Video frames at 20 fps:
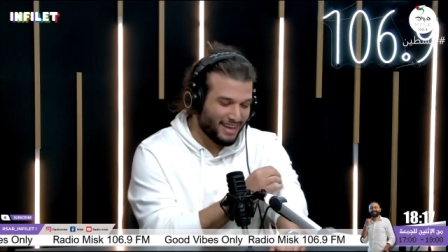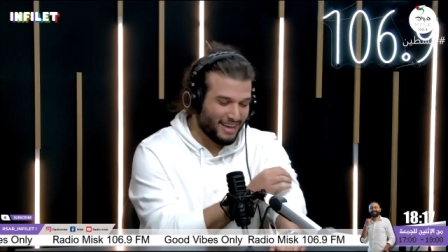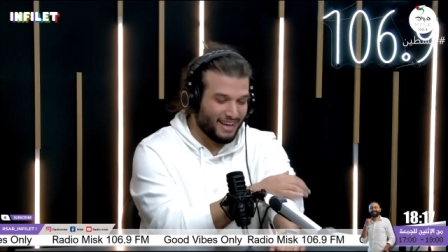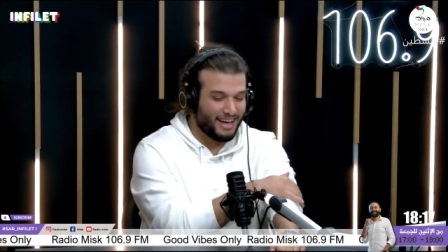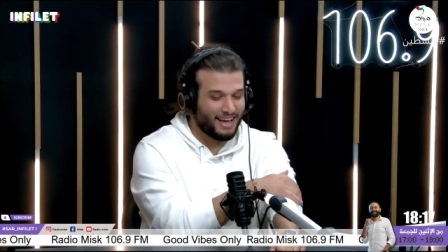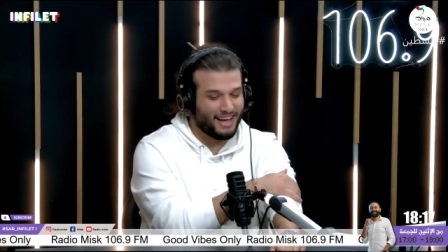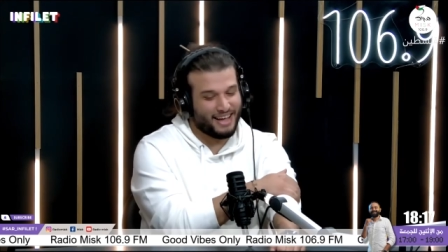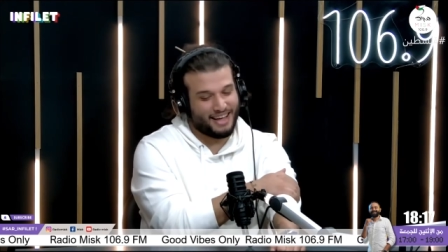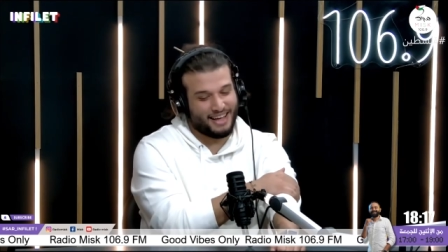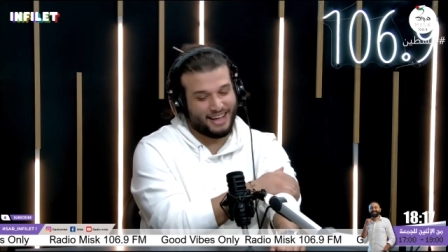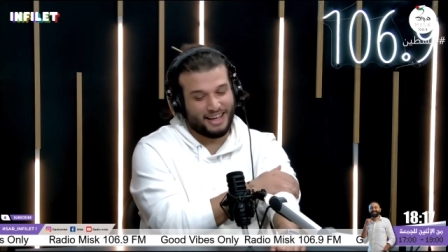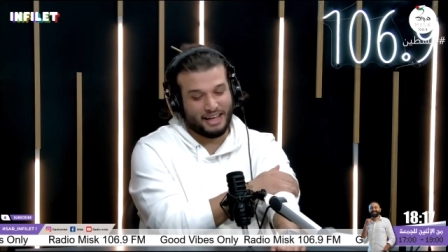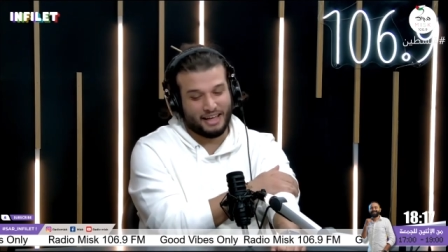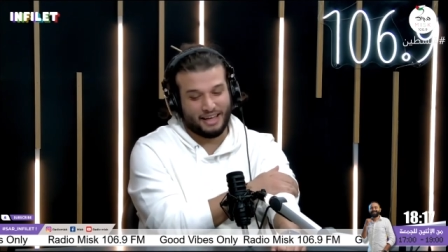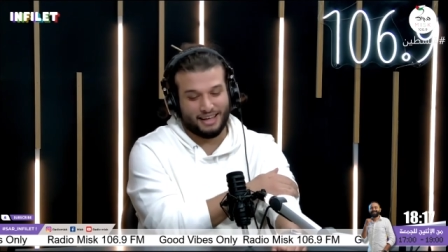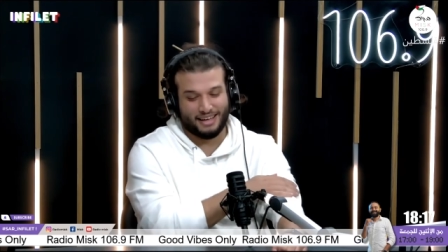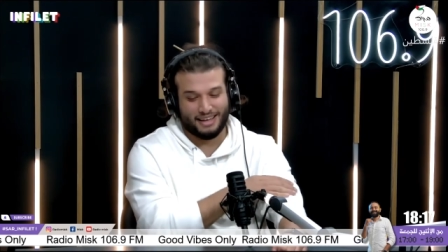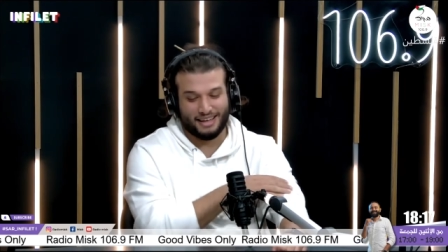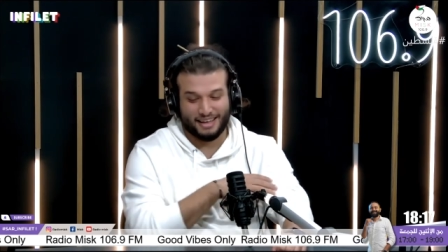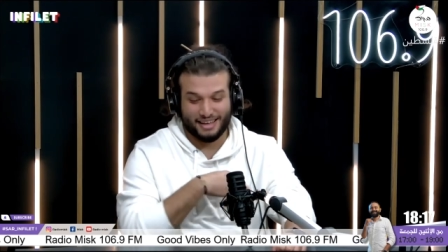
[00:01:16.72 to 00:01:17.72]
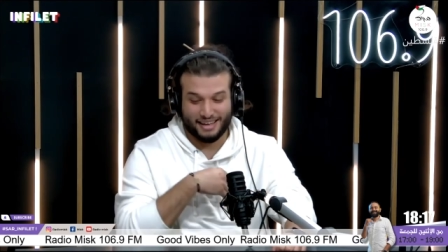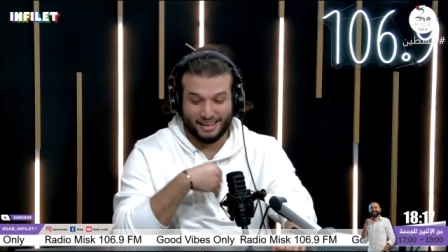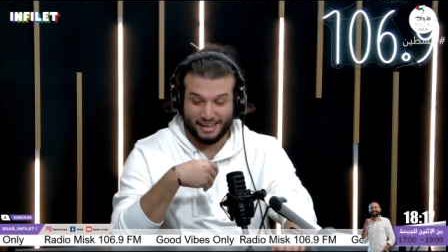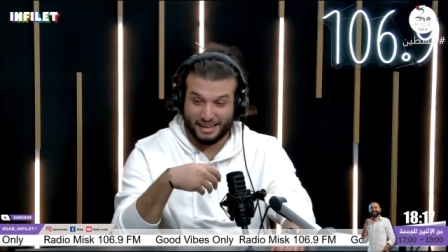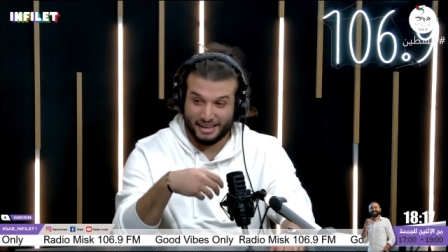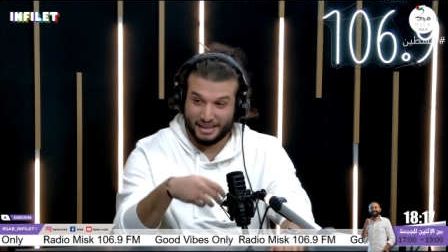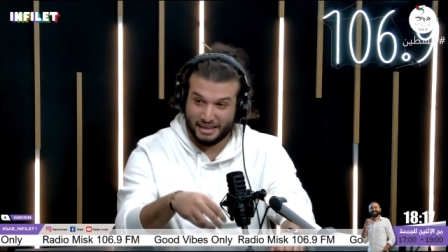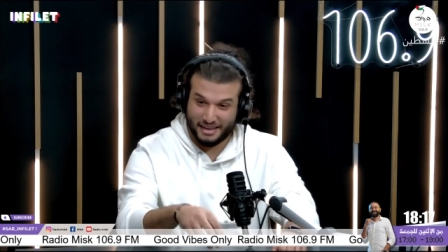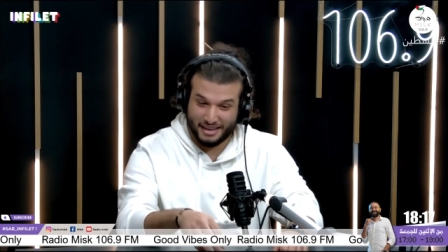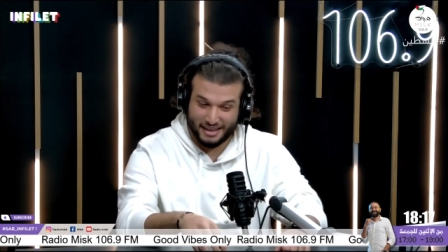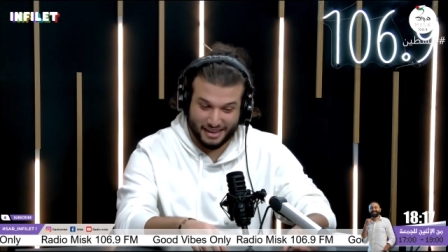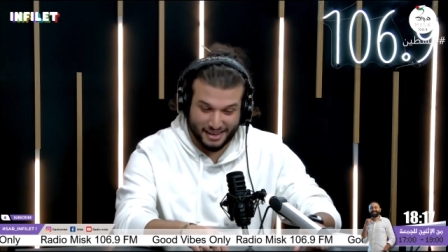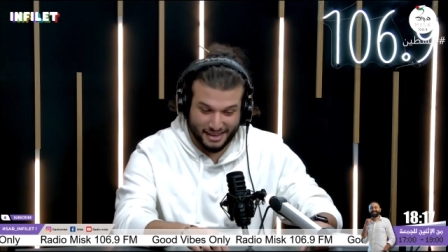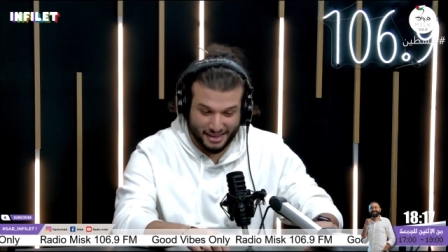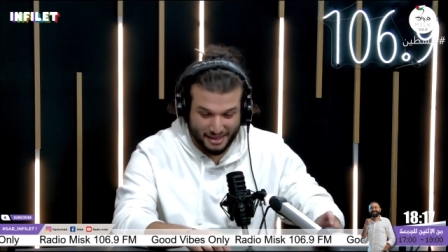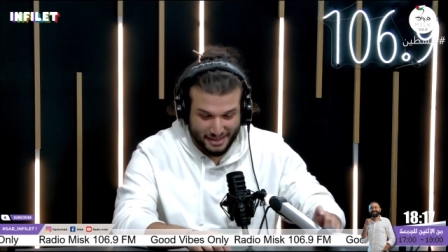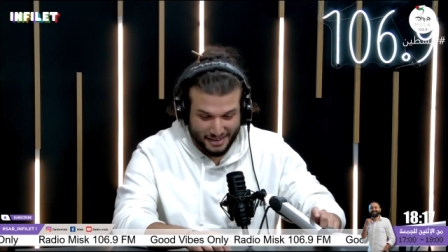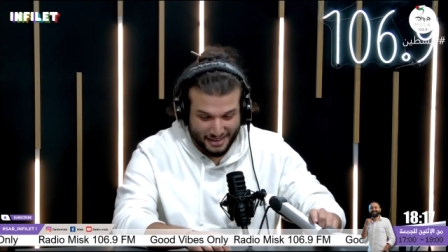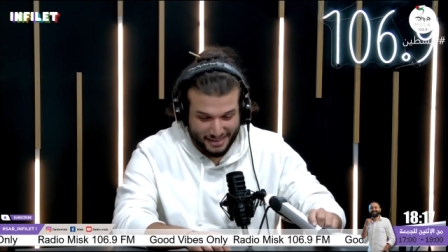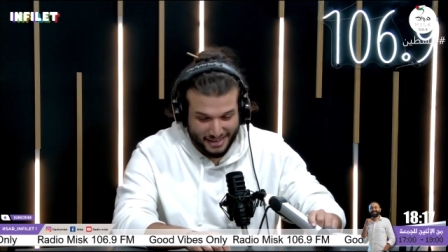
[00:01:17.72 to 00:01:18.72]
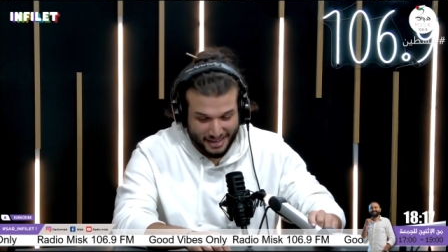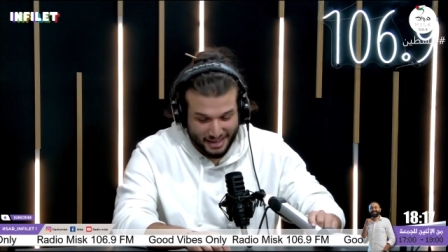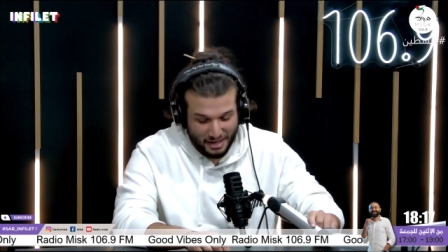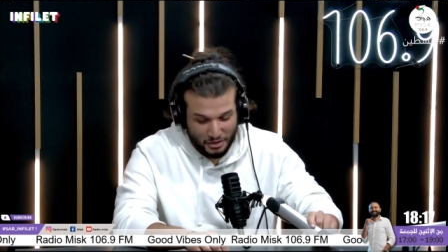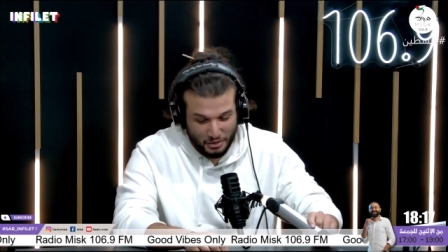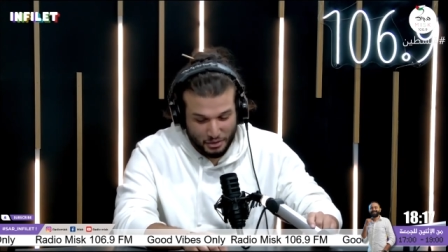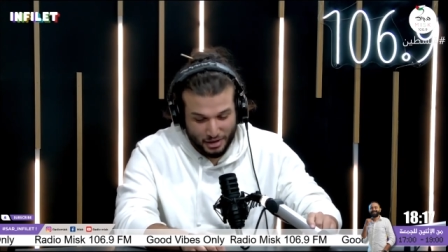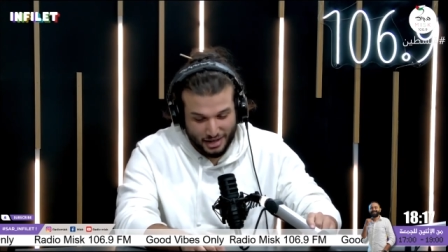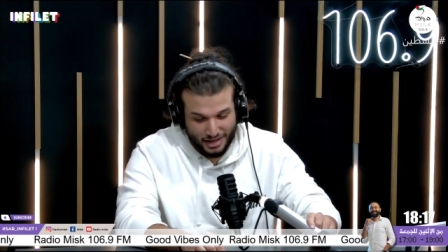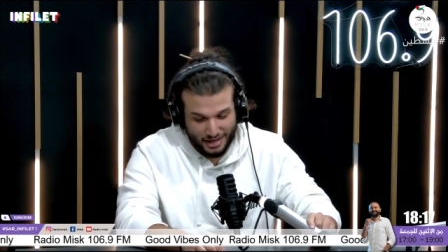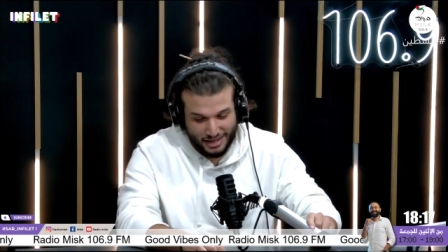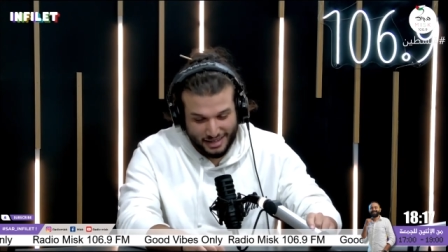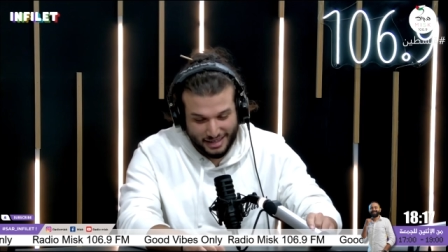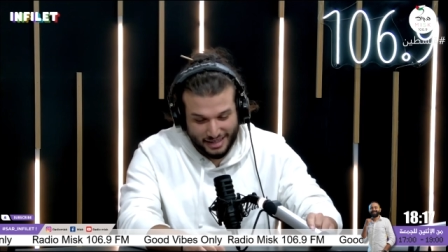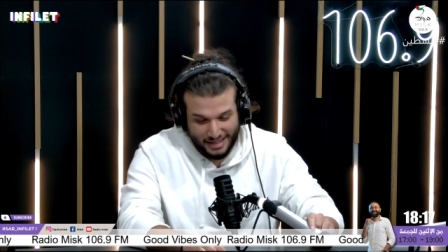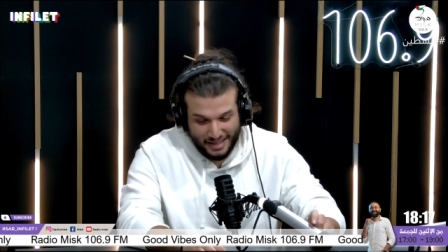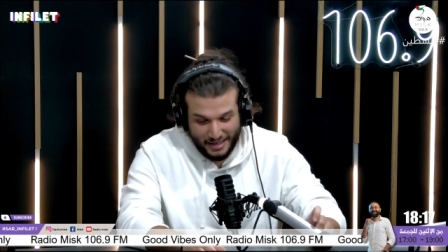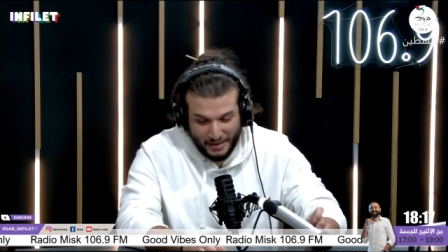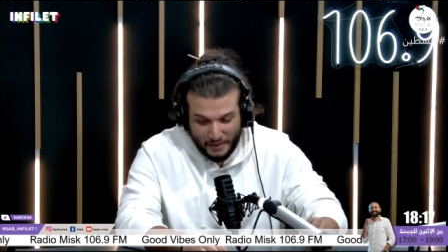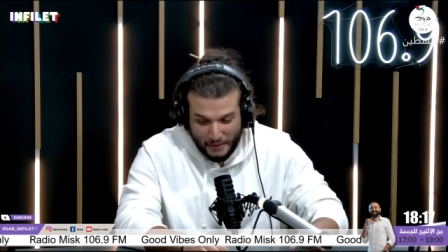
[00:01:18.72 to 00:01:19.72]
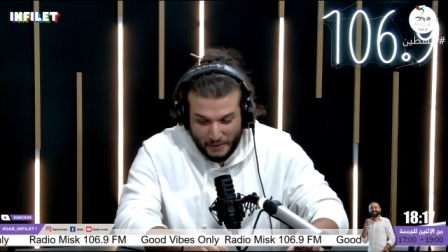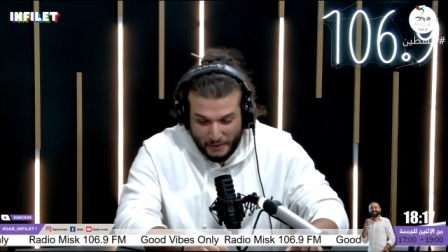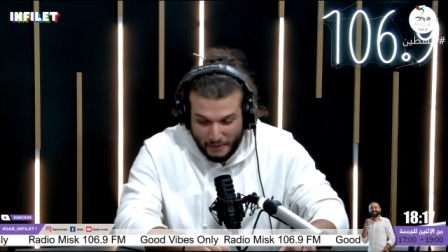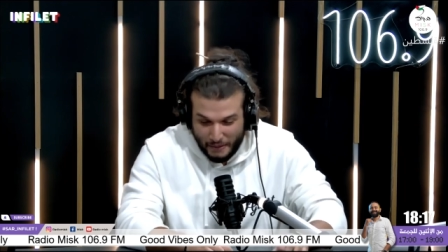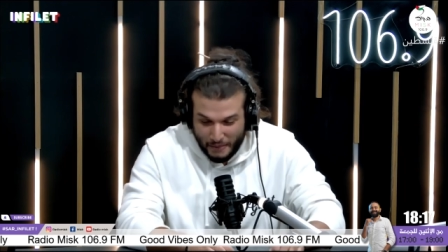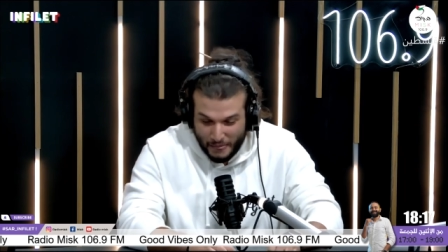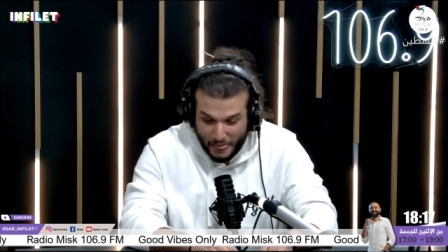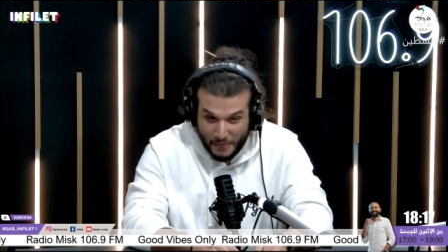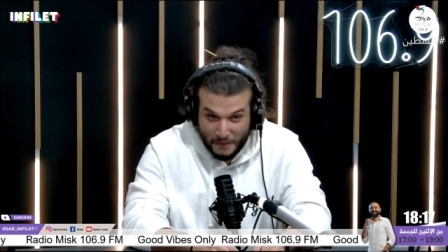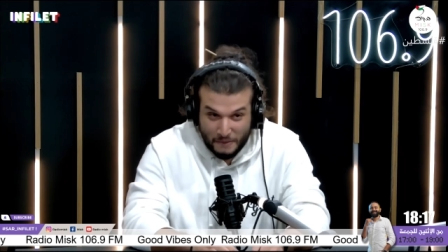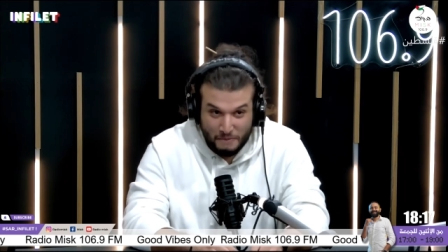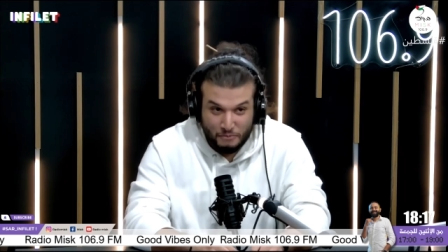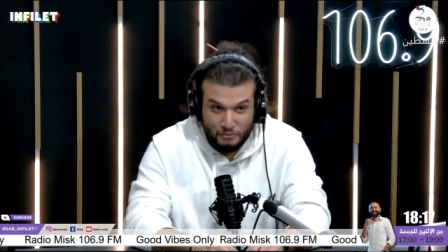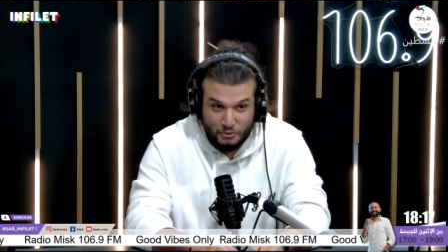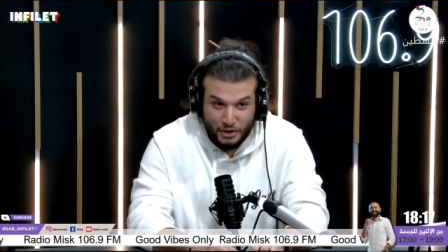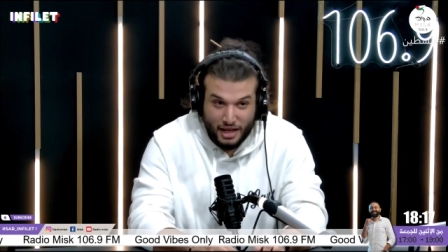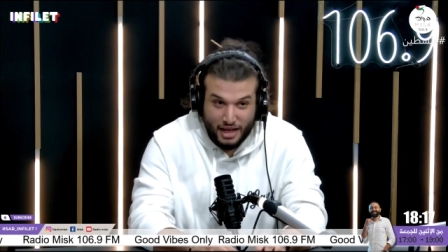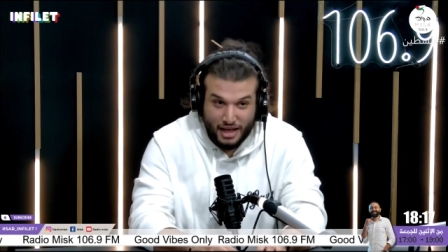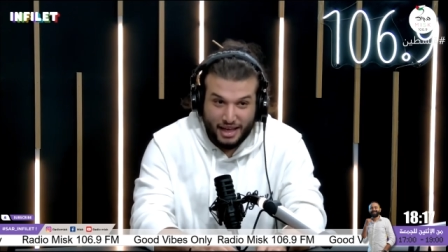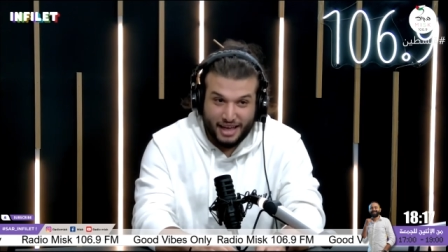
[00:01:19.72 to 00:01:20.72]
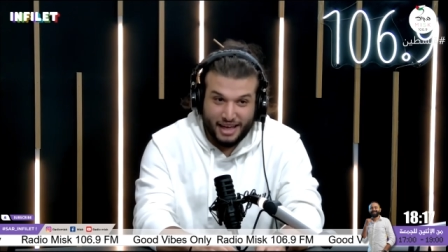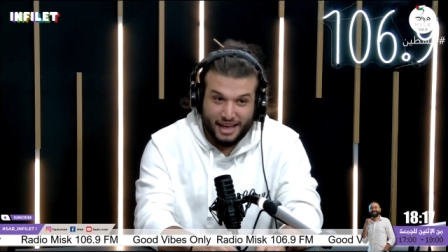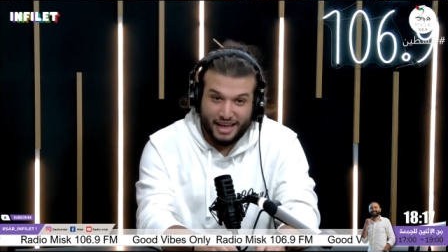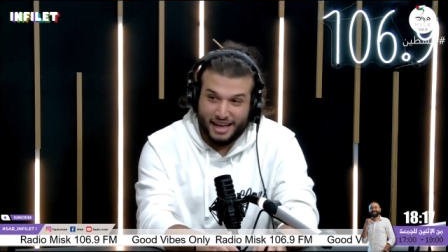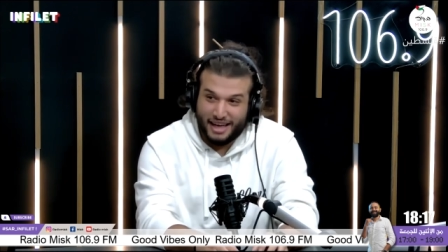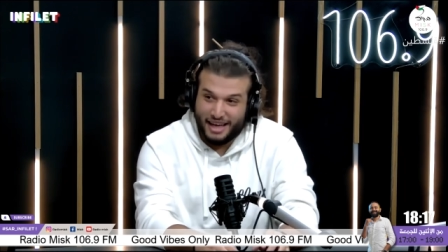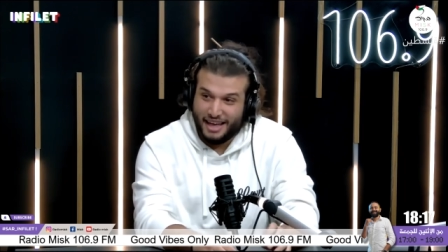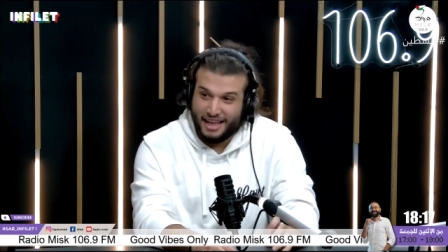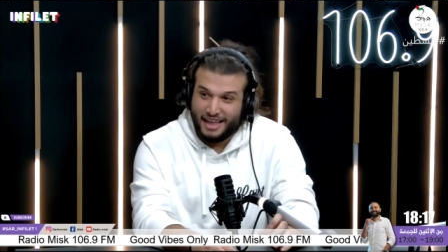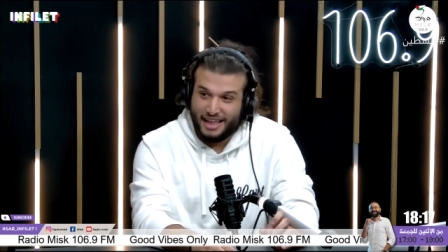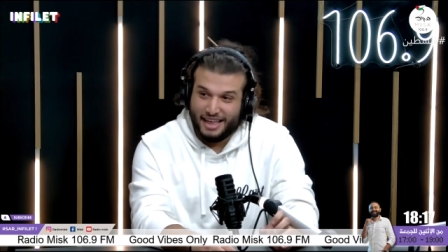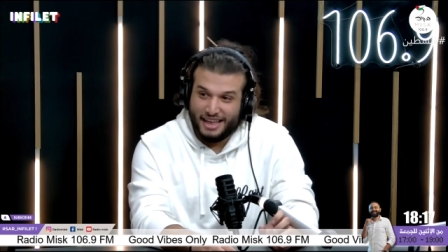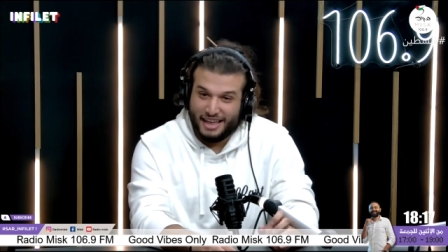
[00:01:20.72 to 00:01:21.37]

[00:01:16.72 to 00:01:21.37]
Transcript: اه ايوه اش بيك ليش يتكلم